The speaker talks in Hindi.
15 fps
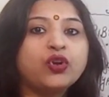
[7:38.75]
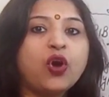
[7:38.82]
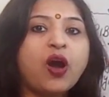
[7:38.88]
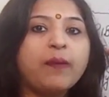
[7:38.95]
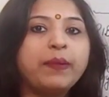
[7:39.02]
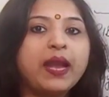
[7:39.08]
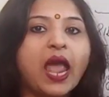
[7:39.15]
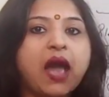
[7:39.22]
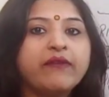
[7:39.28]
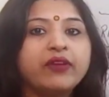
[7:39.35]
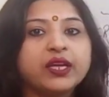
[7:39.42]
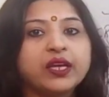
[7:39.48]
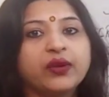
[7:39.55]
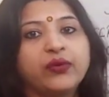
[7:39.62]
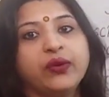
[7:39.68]
टॉप
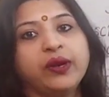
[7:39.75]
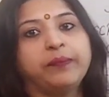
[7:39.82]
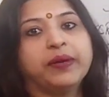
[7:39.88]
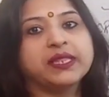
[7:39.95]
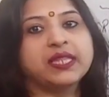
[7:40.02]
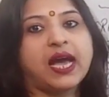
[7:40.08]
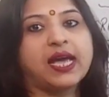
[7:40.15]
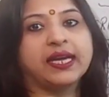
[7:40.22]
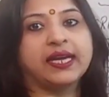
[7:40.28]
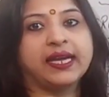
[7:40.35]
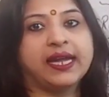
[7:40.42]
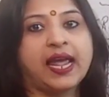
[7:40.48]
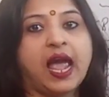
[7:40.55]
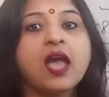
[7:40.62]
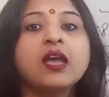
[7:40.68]
लेवल के गुण बताए
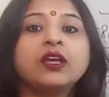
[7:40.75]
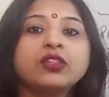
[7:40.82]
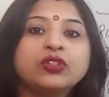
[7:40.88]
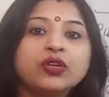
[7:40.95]
गए हैं